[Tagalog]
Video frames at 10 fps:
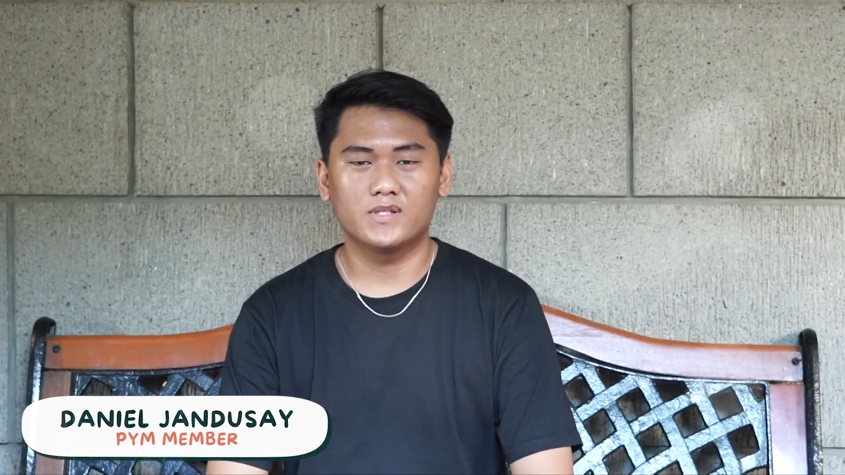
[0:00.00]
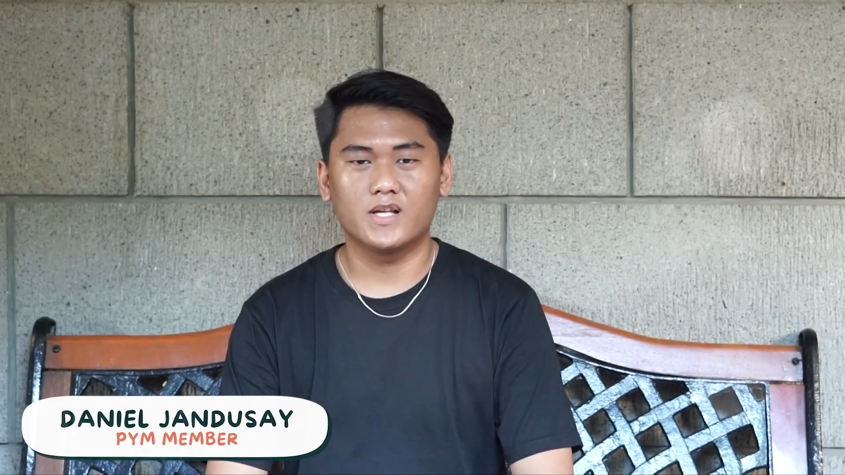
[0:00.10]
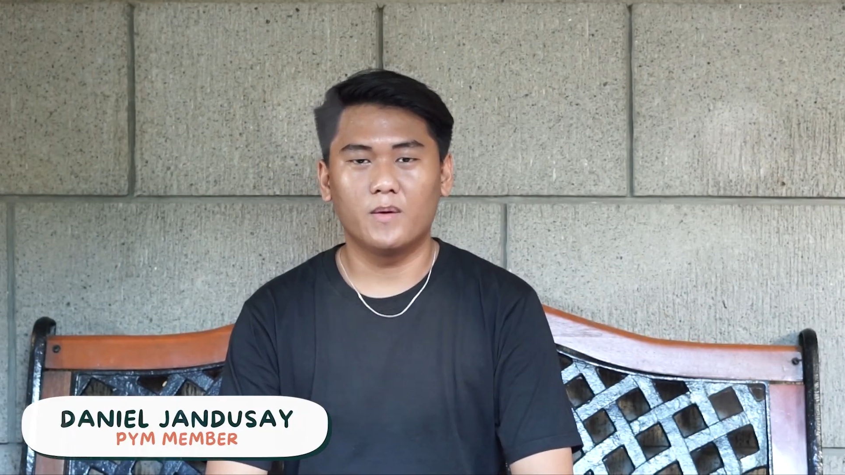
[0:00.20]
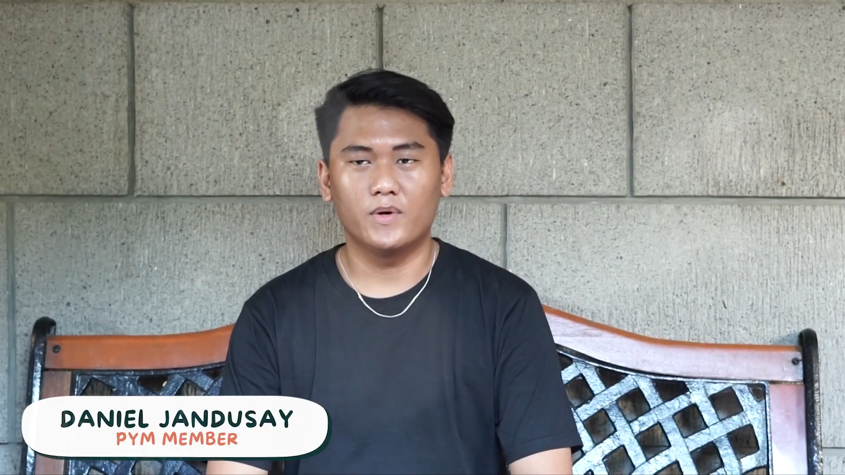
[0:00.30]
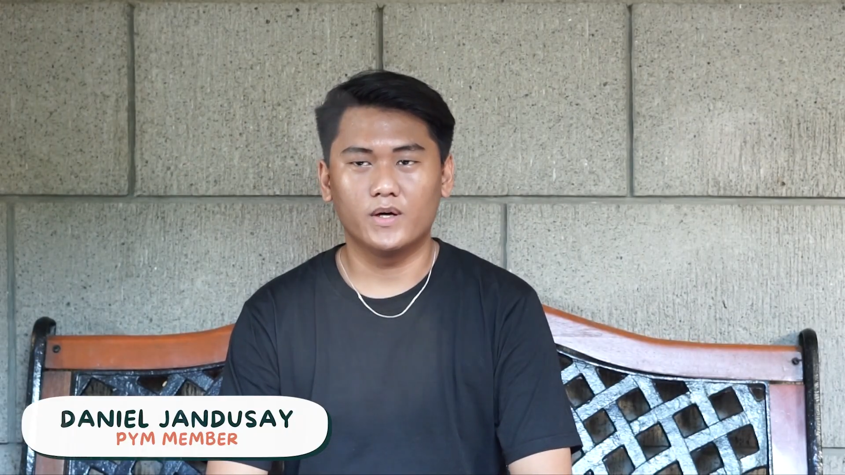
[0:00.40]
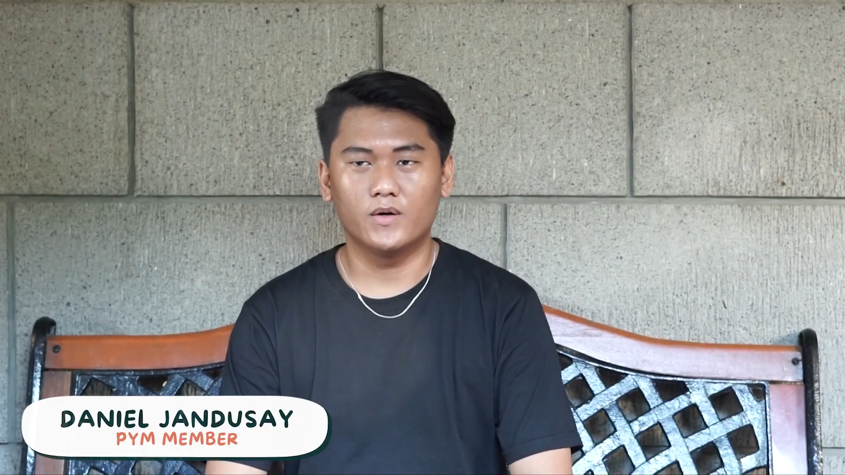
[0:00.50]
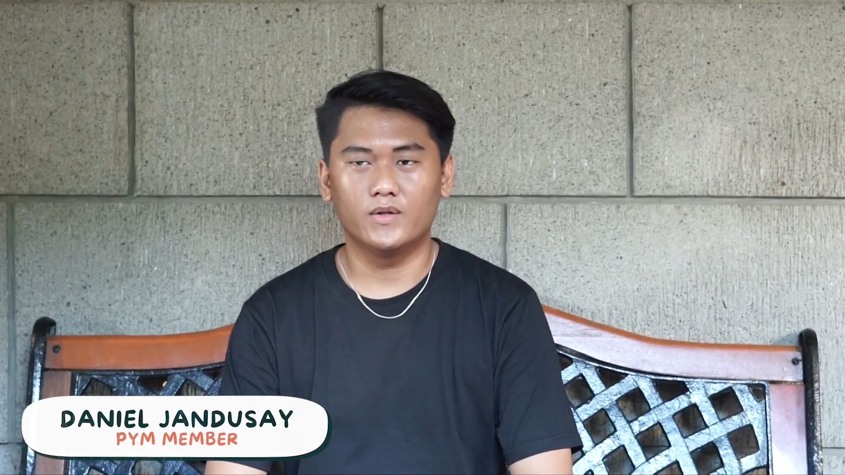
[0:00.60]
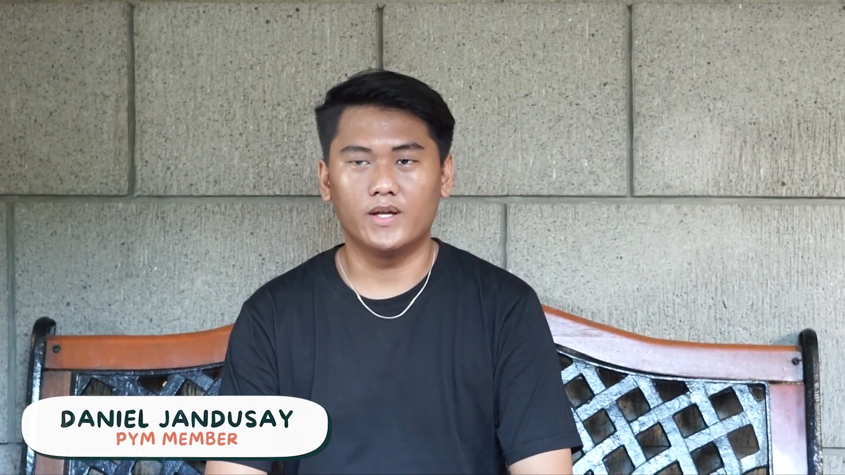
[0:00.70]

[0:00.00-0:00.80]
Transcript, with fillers: sabi ko